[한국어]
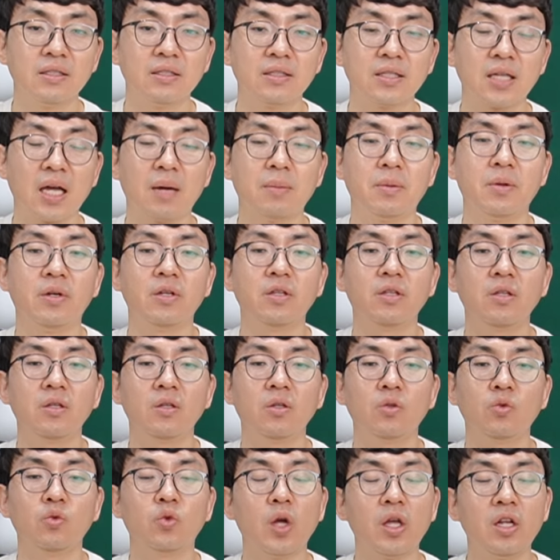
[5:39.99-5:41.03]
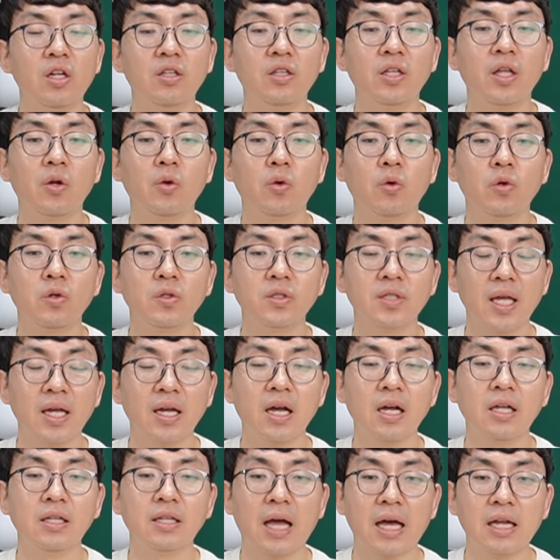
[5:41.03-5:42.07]
4번, 되는 대로,
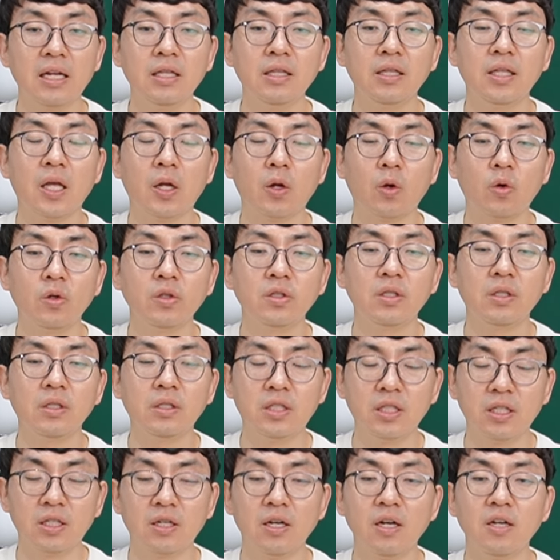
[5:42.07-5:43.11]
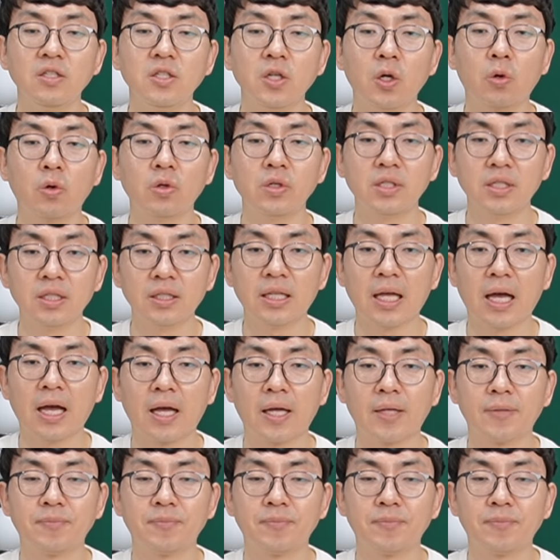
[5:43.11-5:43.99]
생각나는 대로 즉흥적으로 쓴다.